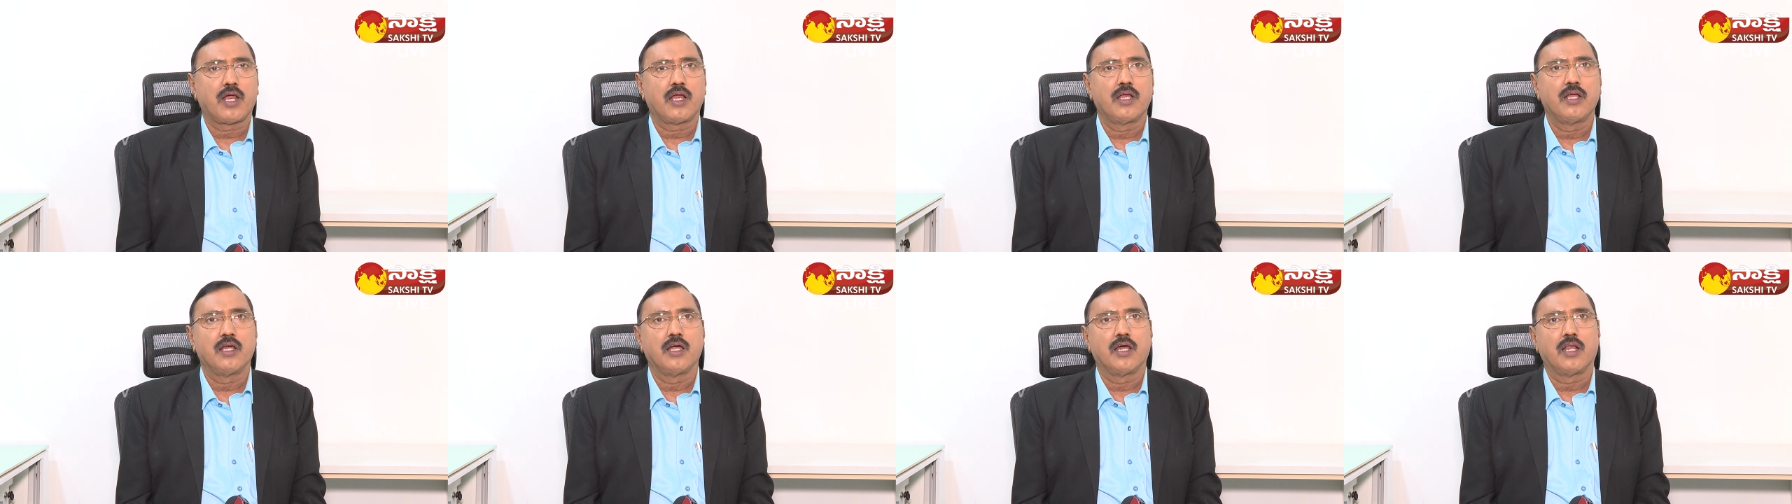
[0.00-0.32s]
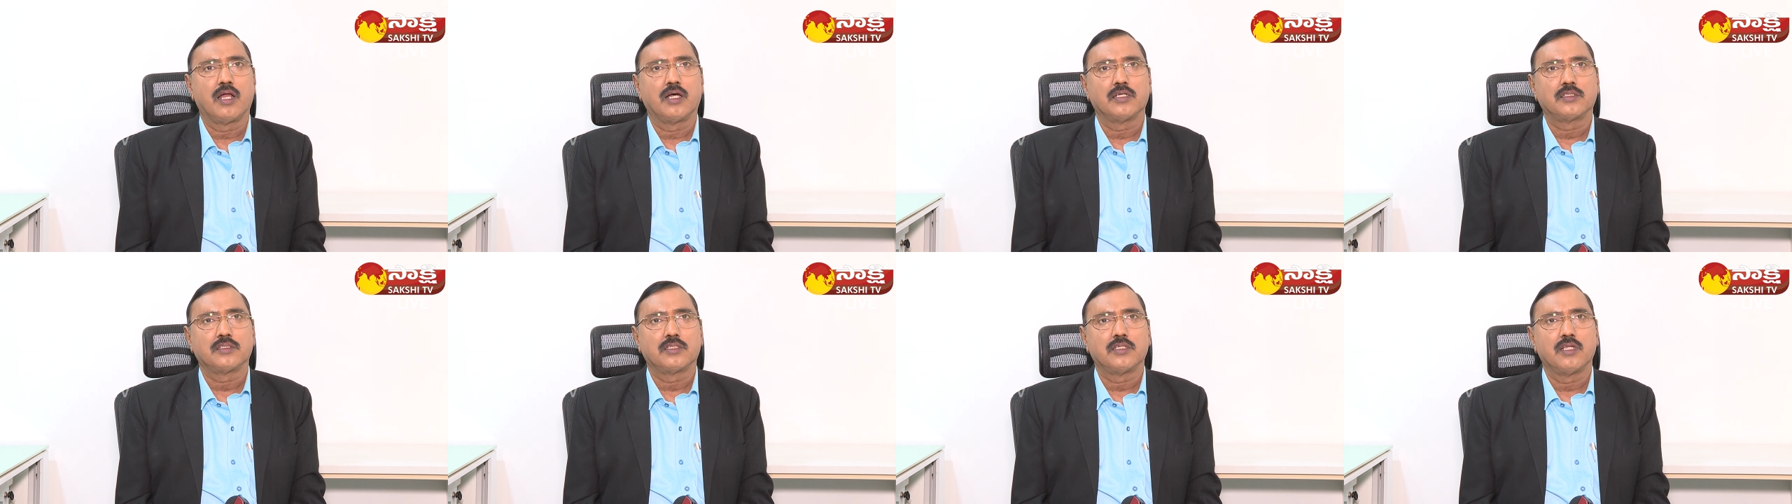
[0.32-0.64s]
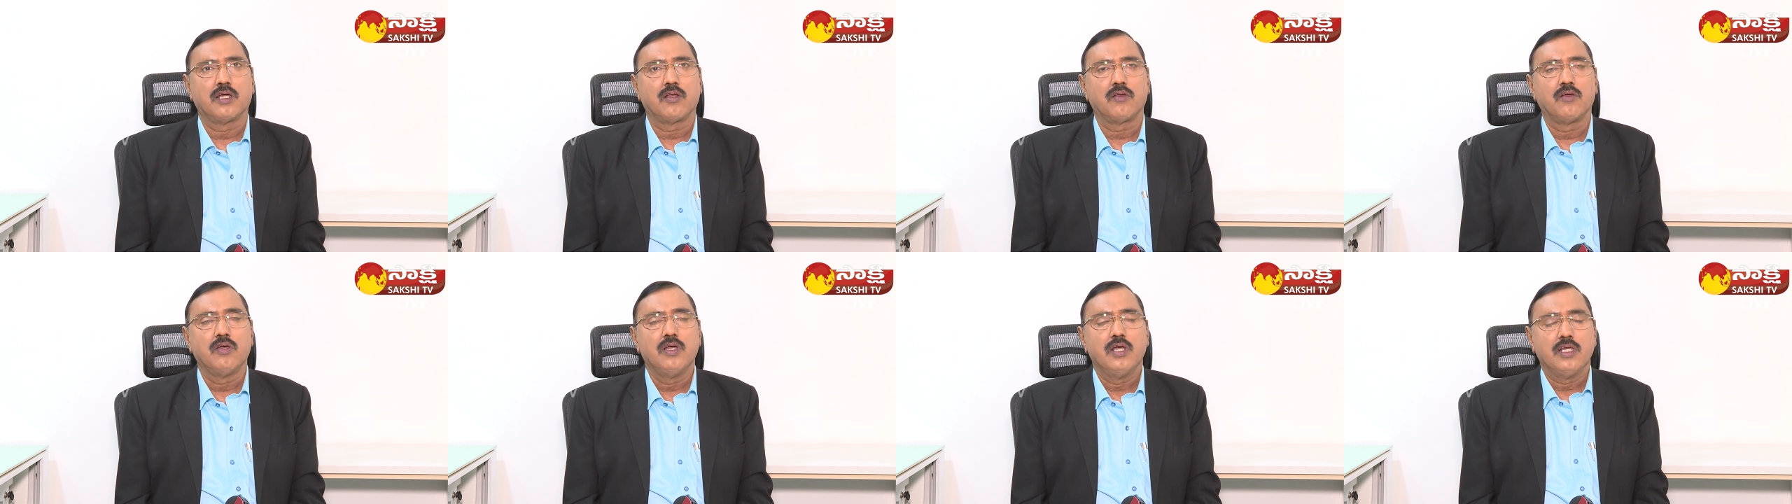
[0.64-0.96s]
రకంగా
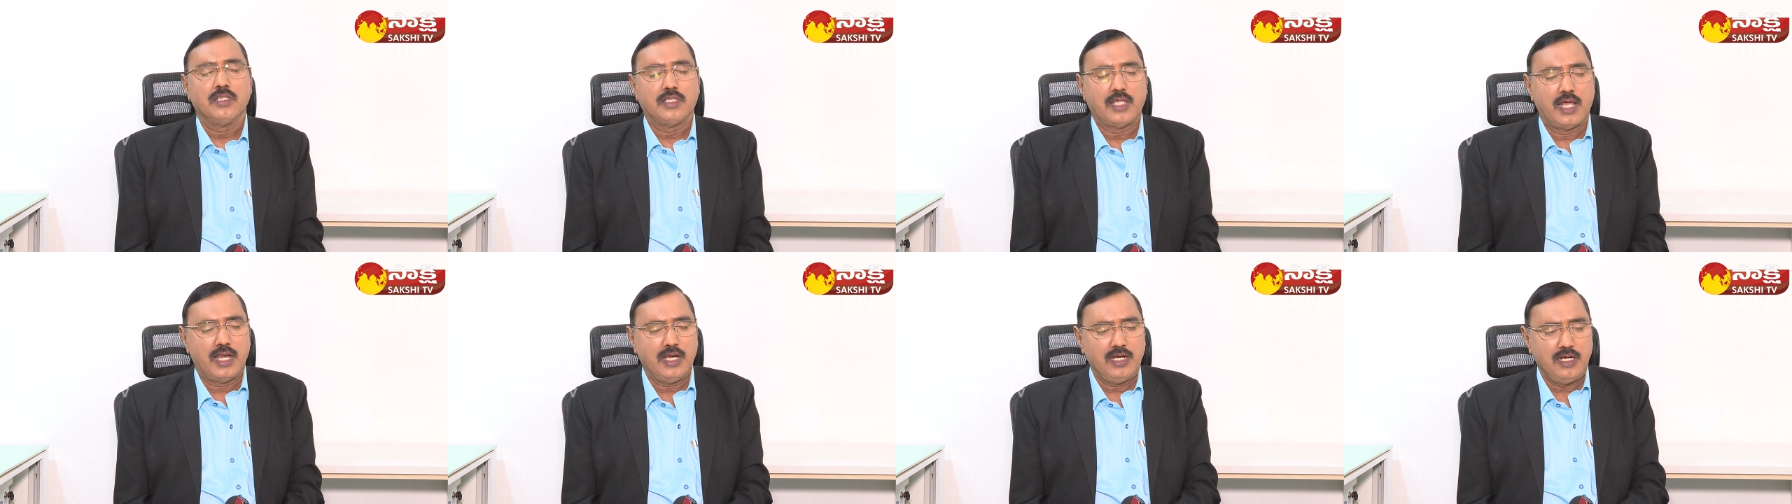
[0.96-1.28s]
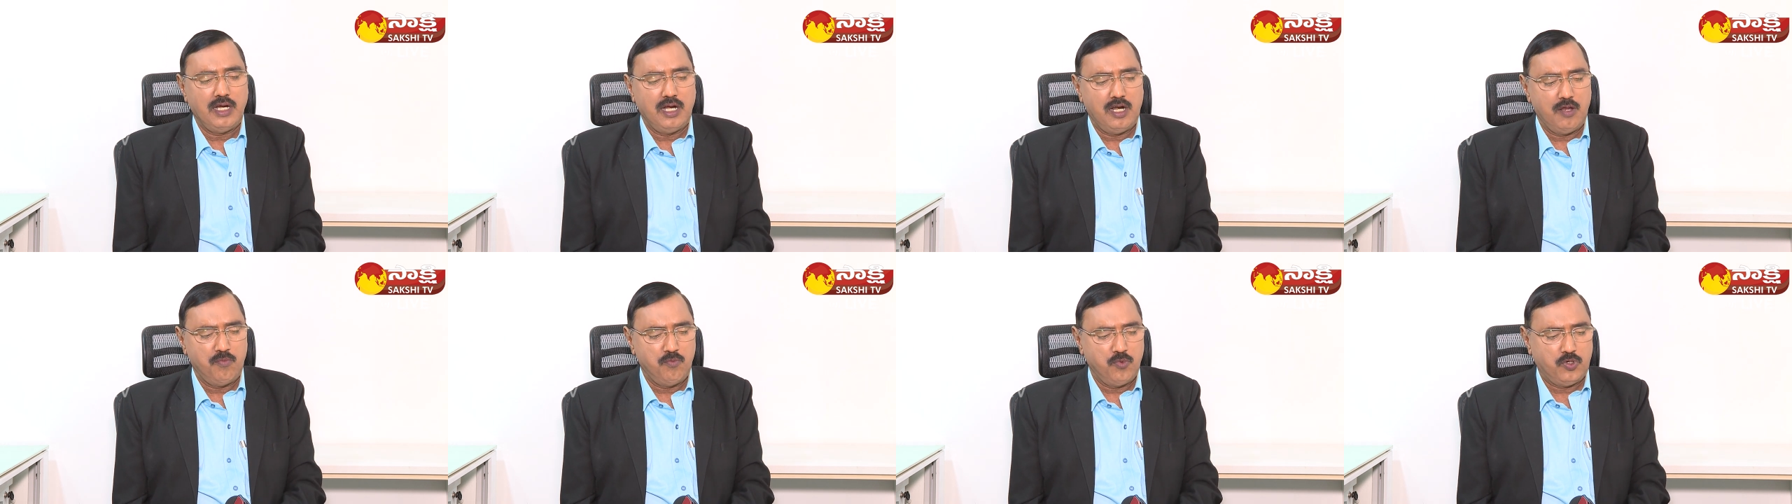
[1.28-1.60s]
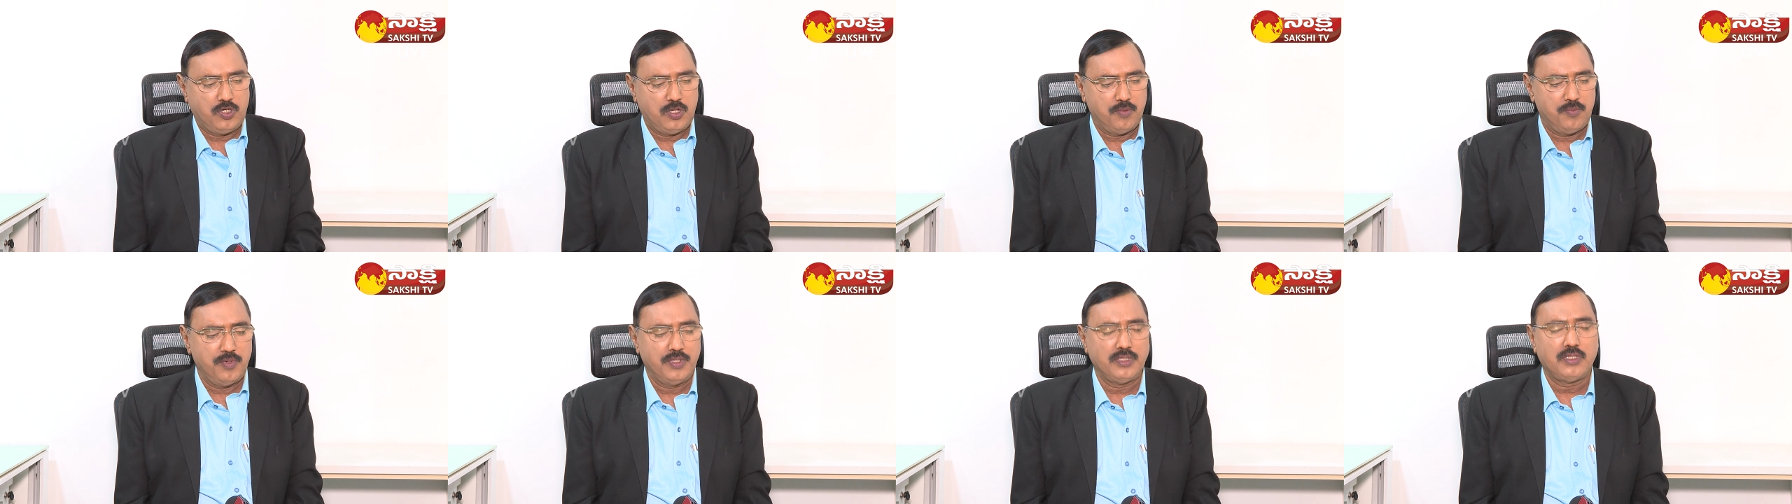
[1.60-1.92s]
రాస్తున్నారు తెలంగాణ
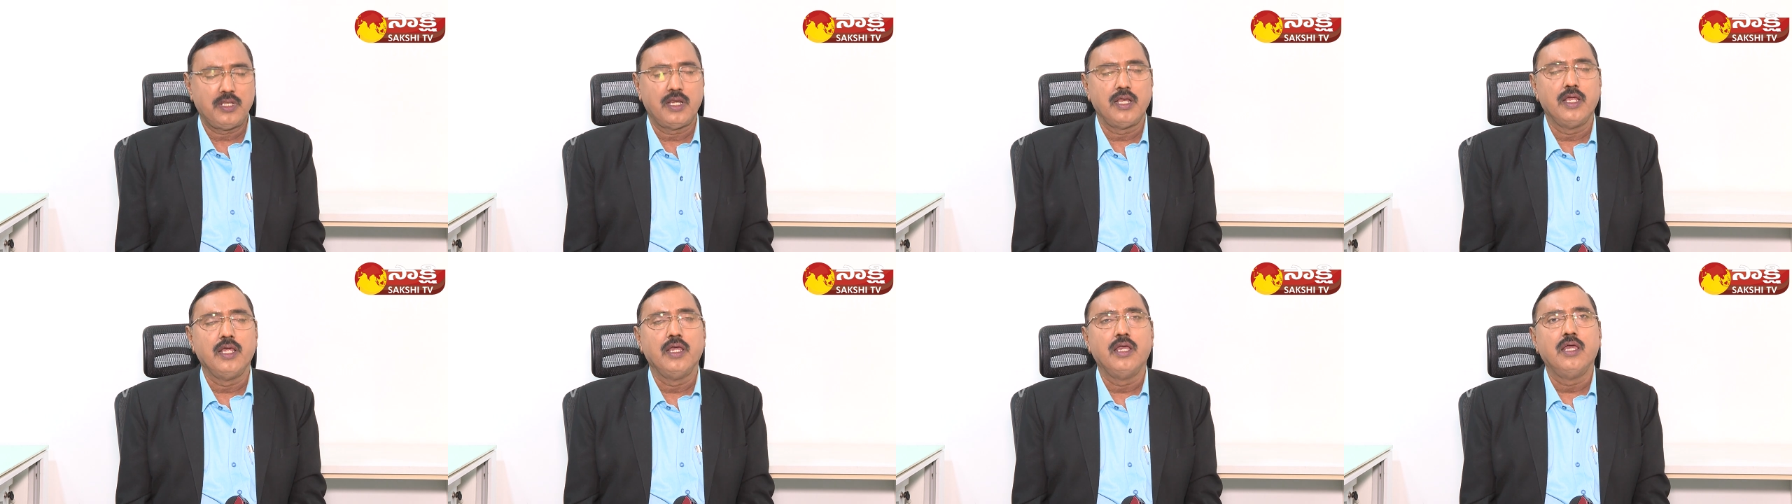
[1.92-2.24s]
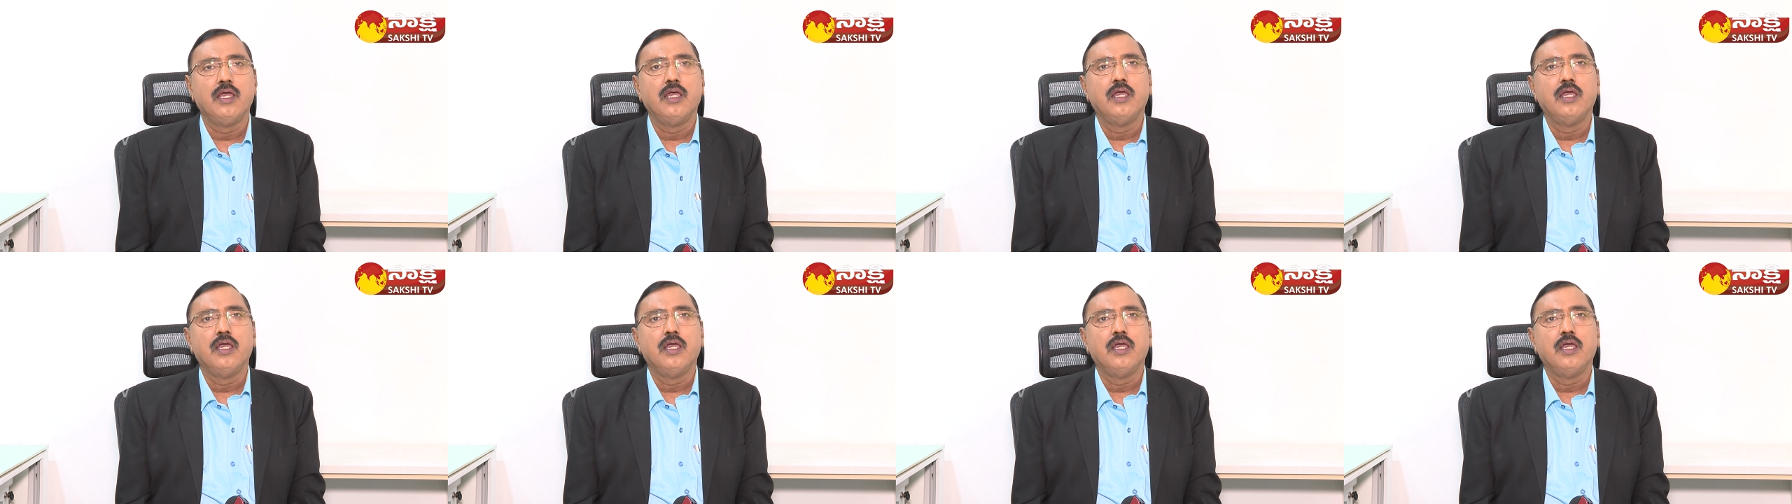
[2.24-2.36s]
ముఖ్యమంత్రి